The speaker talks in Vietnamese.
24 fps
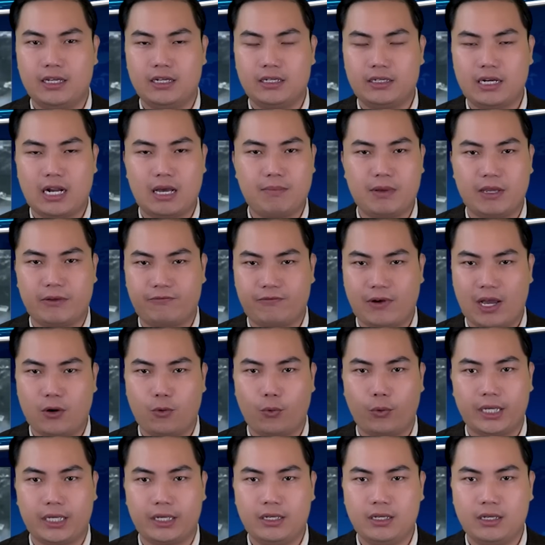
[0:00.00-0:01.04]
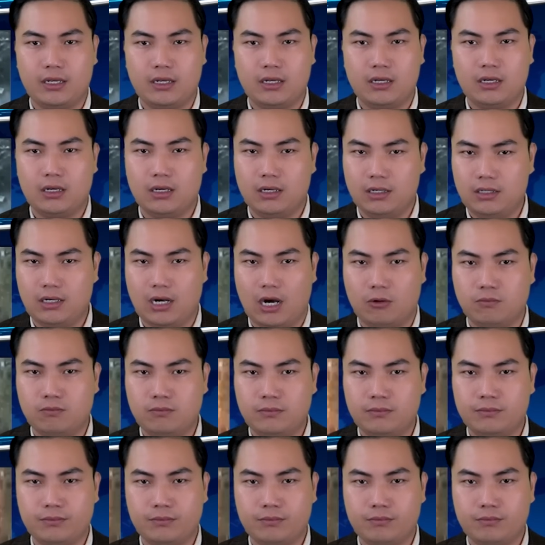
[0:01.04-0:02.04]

đã bị phá hủy, hư hỏng,